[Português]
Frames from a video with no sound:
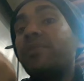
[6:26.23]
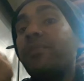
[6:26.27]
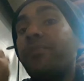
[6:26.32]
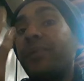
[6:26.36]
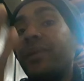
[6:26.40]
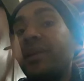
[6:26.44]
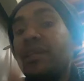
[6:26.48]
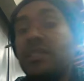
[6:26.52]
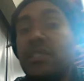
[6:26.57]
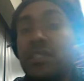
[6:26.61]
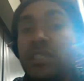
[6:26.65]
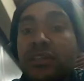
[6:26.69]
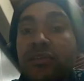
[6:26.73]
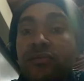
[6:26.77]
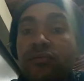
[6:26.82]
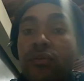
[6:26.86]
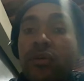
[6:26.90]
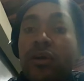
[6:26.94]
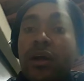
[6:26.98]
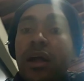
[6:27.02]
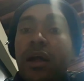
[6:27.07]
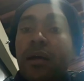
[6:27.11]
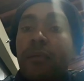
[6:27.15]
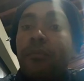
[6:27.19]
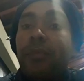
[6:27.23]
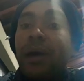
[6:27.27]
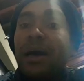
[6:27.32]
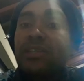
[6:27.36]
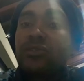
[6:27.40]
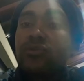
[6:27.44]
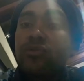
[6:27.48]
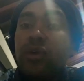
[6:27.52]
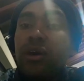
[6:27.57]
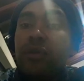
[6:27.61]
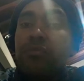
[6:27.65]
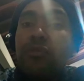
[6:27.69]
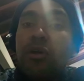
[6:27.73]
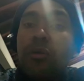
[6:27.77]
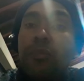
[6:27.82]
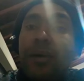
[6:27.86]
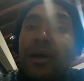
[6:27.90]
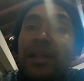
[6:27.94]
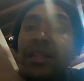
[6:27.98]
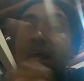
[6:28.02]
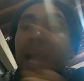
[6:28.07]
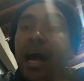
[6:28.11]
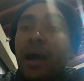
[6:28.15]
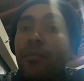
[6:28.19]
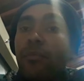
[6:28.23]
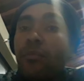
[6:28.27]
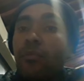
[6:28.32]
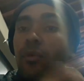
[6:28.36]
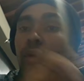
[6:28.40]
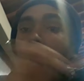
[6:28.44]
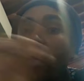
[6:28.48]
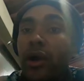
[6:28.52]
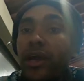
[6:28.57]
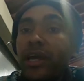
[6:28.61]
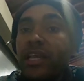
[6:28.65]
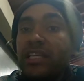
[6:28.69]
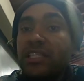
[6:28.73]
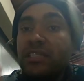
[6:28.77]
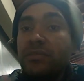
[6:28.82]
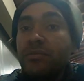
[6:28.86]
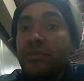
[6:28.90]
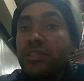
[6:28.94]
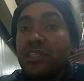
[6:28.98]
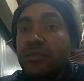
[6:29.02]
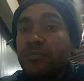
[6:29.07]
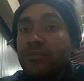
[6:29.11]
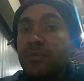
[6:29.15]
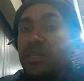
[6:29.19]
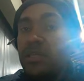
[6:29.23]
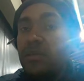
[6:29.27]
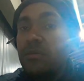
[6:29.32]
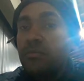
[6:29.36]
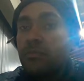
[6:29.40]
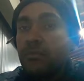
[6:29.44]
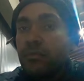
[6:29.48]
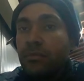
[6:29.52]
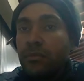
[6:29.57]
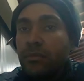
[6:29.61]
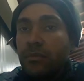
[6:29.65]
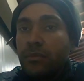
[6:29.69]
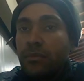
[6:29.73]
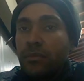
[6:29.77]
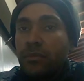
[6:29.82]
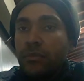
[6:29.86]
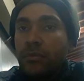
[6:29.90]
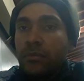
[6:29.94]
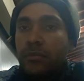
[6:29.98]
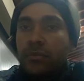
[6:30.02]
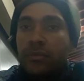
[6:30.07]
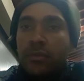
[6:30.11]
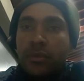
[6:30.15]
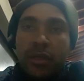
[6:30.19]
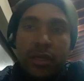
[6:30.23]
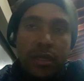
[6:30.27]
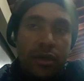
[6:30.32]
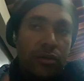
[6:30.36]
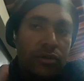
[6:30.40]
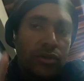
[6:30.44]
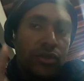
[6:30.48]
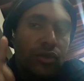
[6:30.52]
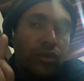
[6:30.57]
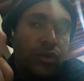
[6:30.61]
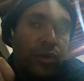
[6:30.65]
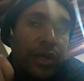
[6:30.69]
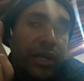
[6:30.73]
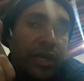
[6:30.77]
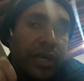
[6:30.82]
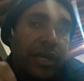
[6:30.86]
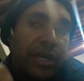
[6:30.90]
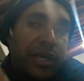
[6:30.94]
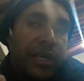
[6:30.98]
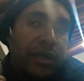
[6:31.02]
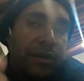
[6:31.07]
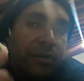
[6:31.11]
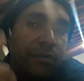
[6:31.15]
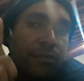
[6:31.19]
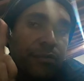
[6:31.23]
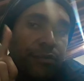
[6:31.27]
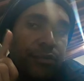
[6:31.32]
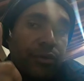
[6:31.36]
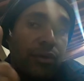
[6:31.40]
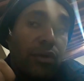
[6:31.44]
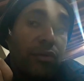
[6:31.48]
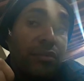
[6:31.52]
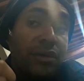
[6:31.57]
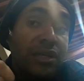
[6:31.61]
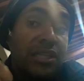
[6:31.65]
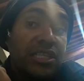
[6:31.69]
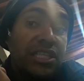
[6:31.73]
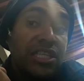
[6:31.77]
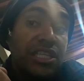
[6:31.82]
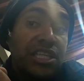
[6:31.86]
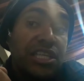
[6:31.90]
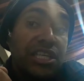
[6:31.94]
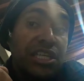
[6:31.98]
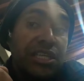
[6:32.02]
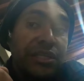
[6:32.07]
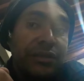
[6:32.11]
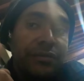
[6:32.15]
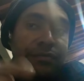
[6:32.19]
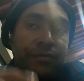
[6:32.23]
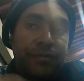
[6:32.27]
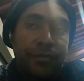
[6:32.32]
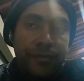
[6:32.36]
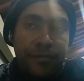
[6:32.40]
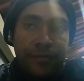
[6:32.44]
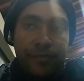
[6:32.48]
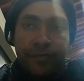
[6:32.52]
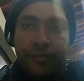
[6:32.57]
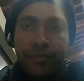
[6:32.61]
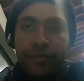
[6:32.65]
depressivos, mas quando meu pai estava morrendo em cima de mim, eu jurei, prometi